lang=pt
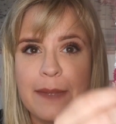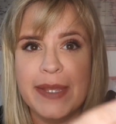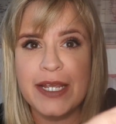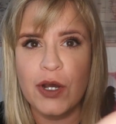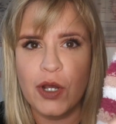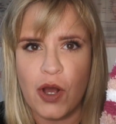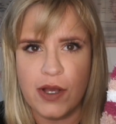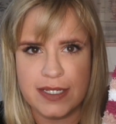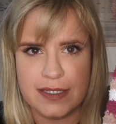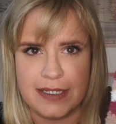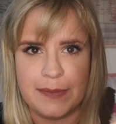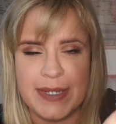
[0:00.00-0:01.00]
ela é bem
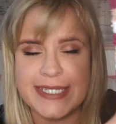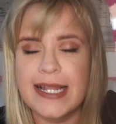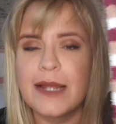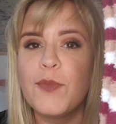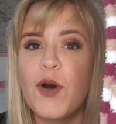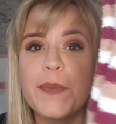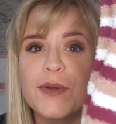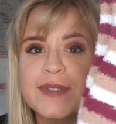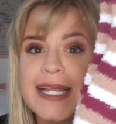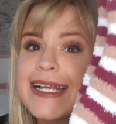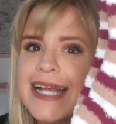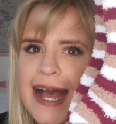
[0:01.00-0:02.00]
grossa, mas ela é boa para
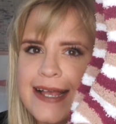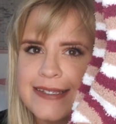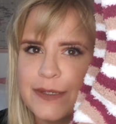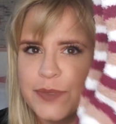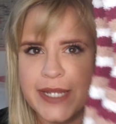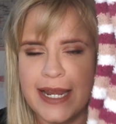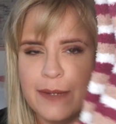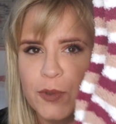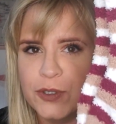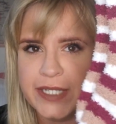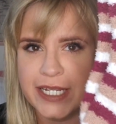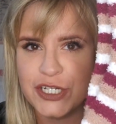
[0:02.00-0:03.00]
usar em casa, porque ela é
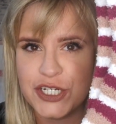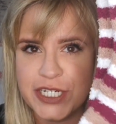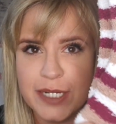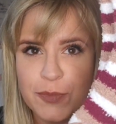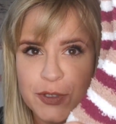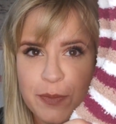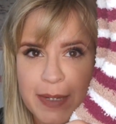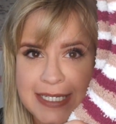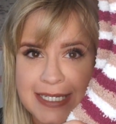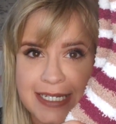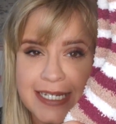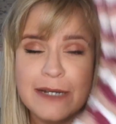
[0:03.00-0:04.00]
muito quentinha, muito
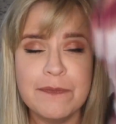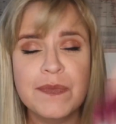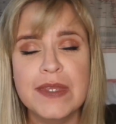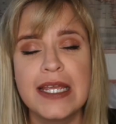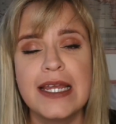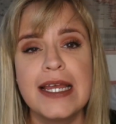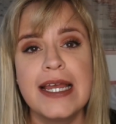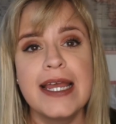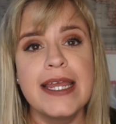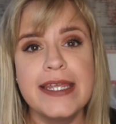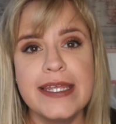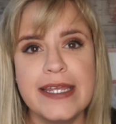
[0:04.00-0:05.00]
macia.
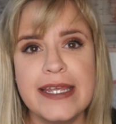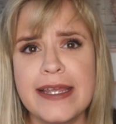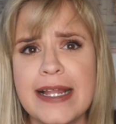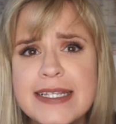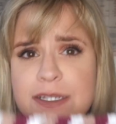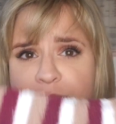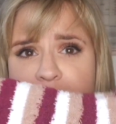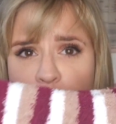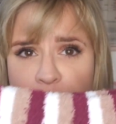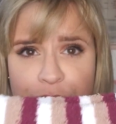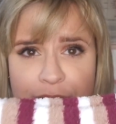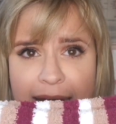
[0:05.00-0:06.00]
E elas não
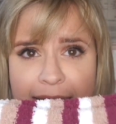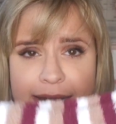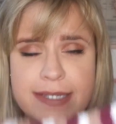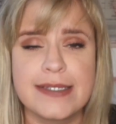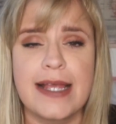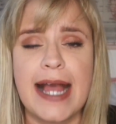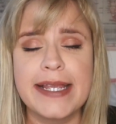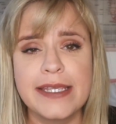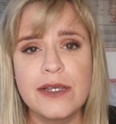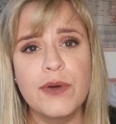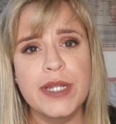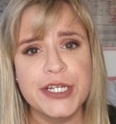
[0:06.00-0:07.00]
são muito caras.
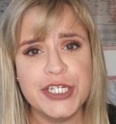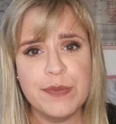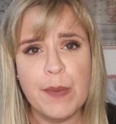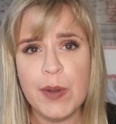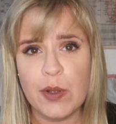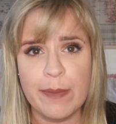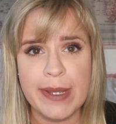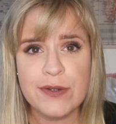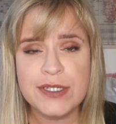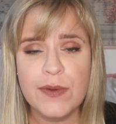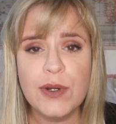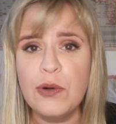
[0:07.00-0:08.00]
Aqui em Curitiba, pelo
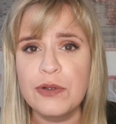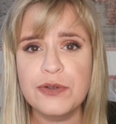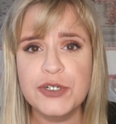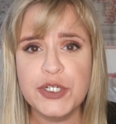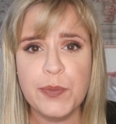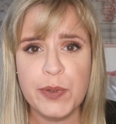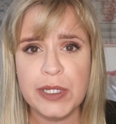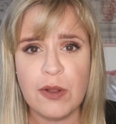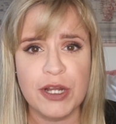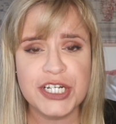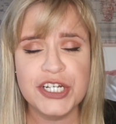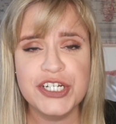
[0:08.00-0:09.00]
menos, eu encontro tipo em
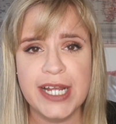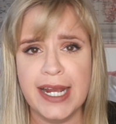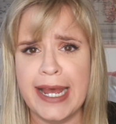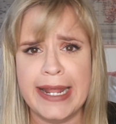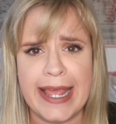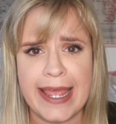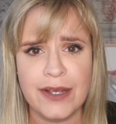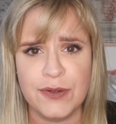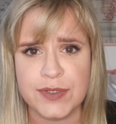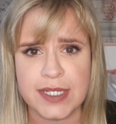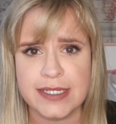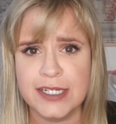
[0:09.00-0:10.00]
lojas de
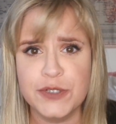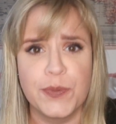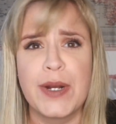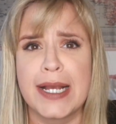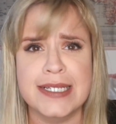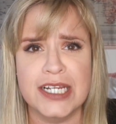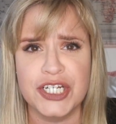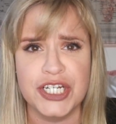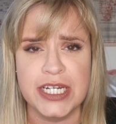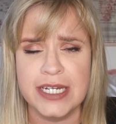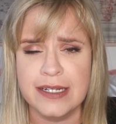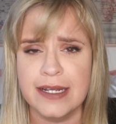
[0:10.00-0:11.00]
cacarecos, assim, tipo Casa
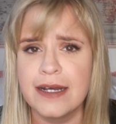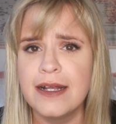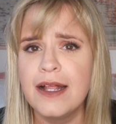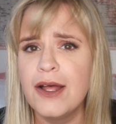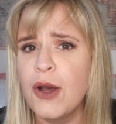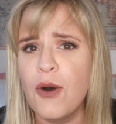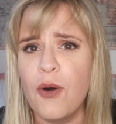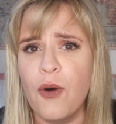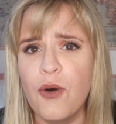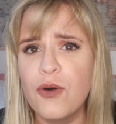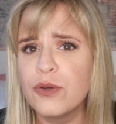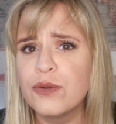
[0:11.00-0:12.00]
China,
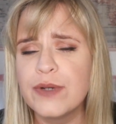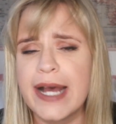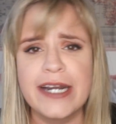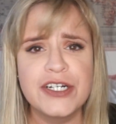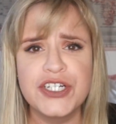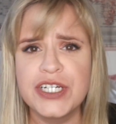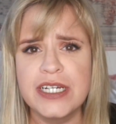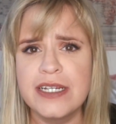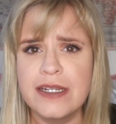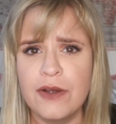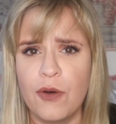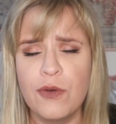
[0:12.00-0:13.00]
ou lugar
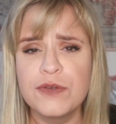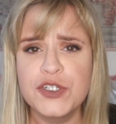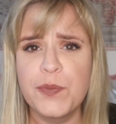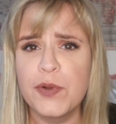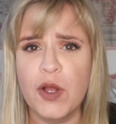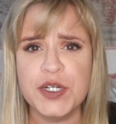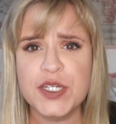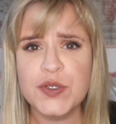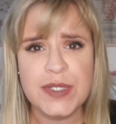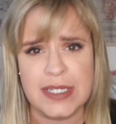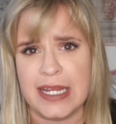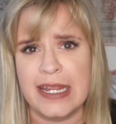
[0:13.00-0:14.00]
de. ou tipo lojas
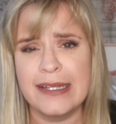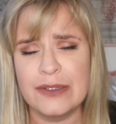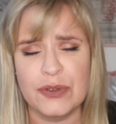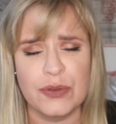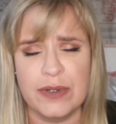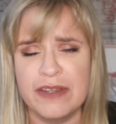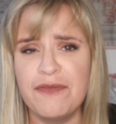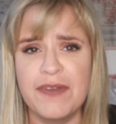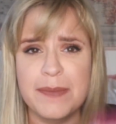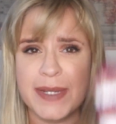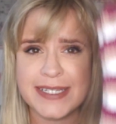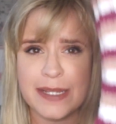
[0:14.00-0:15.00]
no centro,
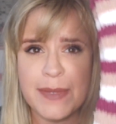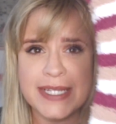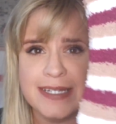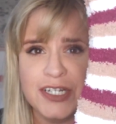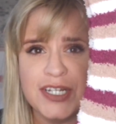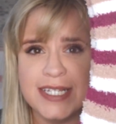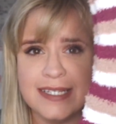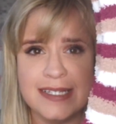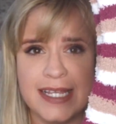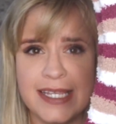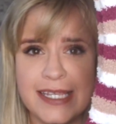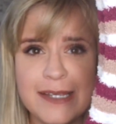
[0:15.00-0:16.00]
enfim, mas tem bastante dessas
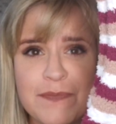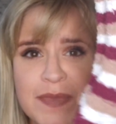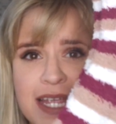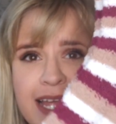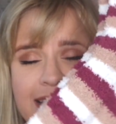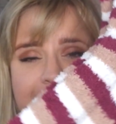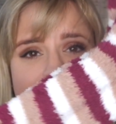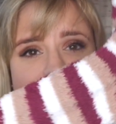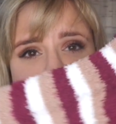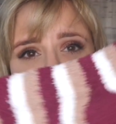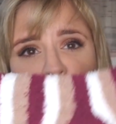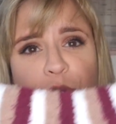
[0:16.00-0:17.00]
aqui e
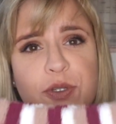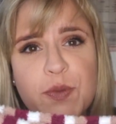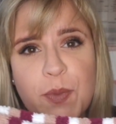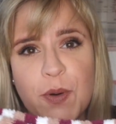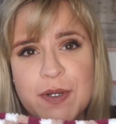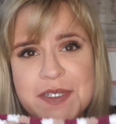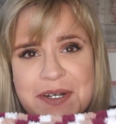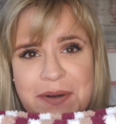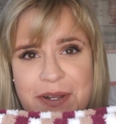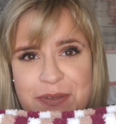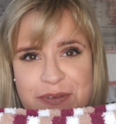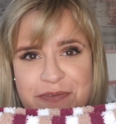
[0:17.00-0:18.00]
elas são muito boas
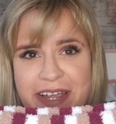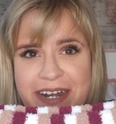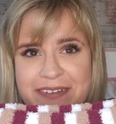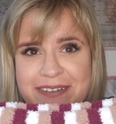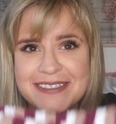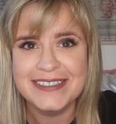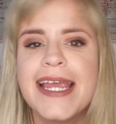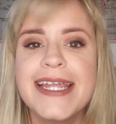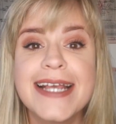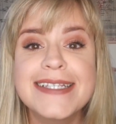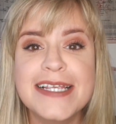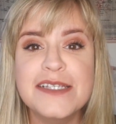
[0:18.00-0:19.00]
agora no inverno.
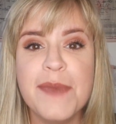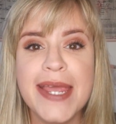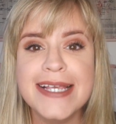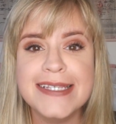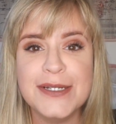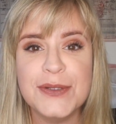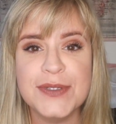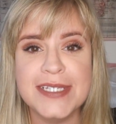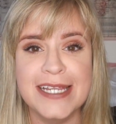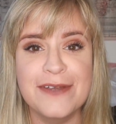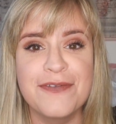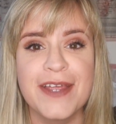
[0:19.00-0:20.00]
E essas meias,
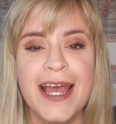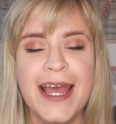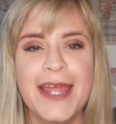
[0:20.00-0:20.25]
inclusive,